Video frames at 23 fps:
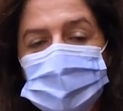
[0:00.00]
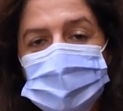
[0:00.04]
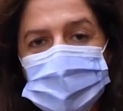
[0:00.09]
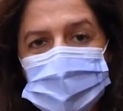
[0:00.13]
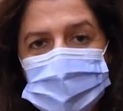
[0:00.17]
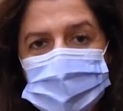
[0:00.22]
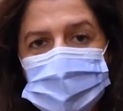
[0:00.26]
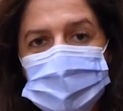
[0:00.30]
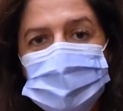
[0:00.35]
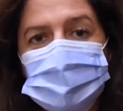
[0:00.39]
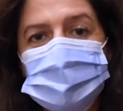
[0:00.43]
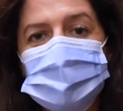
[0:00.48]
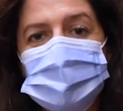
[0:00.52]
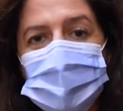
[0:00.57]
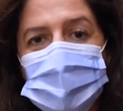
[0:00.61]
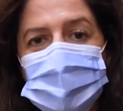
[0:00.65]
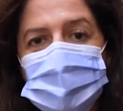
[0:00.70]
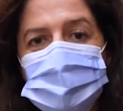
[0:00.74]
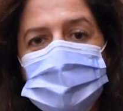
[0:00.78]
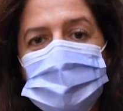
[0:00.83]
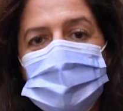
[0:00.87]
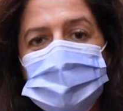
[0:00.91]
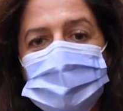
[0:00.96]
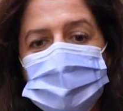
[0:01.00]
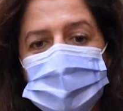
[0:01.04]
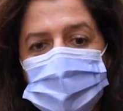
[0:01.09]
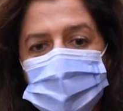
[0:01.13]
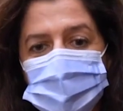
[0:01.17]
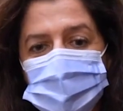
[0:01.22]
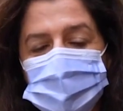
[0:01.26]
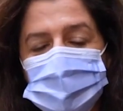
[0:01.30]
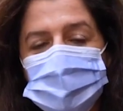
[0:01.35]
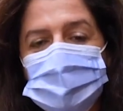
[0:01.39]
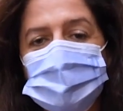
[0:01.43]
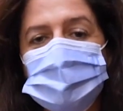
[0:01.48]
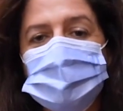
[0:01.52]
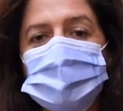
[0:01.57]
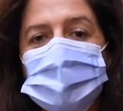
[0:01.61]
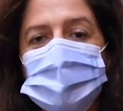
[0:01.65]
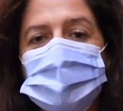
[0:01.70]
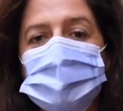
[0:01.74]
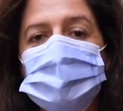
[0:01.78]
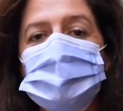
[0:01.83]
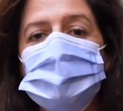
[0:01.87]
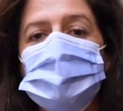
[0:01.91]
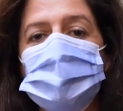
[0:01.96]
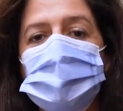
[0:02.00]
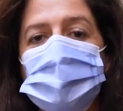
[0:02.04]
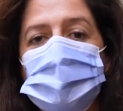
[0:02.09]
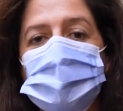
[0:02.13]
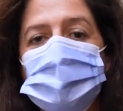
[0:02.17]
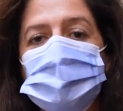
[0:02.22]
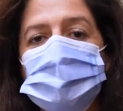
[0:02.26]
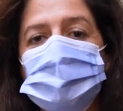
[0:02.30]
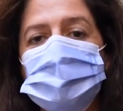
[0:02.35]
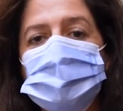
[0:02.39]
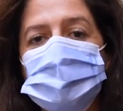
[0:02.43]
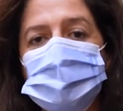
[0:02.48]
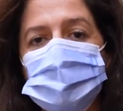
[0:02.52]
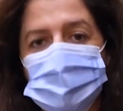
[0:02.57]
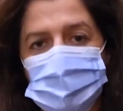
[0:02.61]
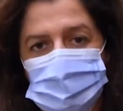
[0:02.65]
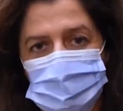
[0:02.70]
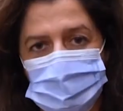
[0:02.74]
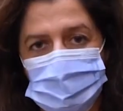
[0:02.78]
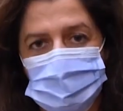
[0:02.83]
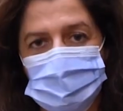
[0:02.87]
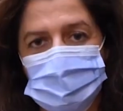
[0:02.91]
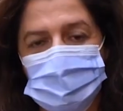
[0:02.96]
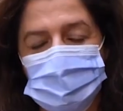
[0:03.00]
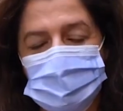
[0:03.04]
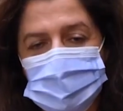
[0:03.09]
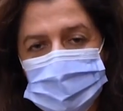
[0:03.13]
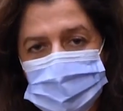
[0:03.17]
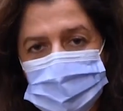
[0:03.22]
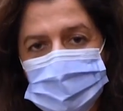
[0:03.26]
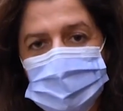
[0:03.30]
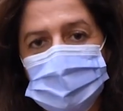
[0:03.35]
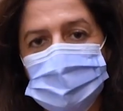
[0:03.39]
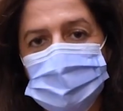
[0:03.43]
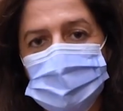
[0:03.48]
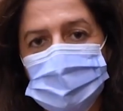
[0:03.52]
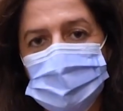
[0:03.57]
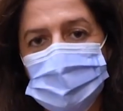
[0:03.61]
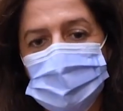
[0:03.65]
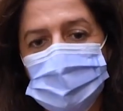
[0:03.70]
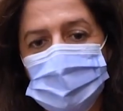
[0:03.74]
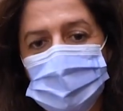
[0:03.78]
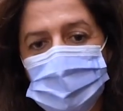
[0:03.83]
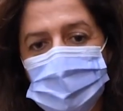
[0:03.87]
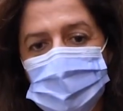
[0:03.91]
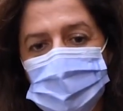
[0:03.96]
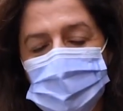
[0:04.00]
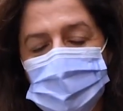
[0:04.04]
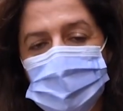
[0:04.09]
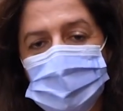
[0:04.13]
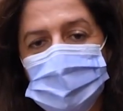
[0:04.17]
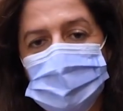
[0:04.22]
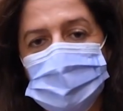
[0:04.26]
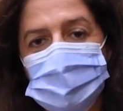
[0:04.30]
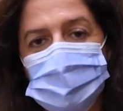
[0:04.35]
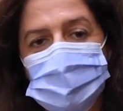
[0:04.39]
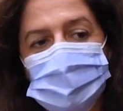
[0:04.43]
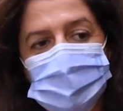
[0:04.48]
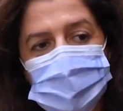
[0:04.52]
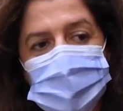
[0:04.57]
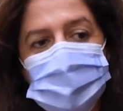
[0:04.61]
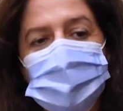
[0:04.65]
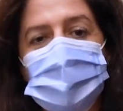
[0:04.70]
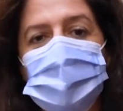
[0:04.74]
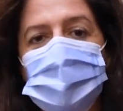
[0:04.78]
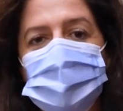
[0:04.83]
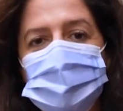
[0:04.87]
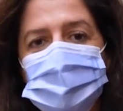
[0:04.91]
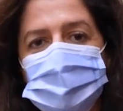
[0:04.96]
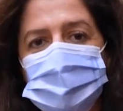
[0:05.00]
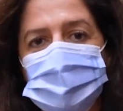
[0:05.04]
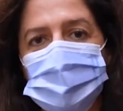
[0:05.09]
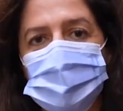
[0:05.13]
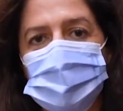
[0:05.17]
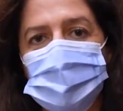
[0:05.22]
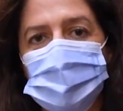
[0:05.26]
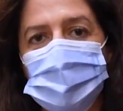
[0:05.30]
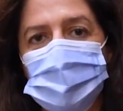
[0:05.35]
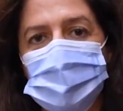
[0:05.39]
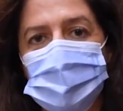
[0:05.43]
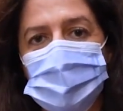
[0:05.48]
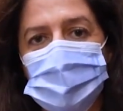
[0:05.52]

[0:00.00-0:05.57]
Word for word: bizim gerçekten onun yanında olduğunu hissediyor e, ve rahatlıyor.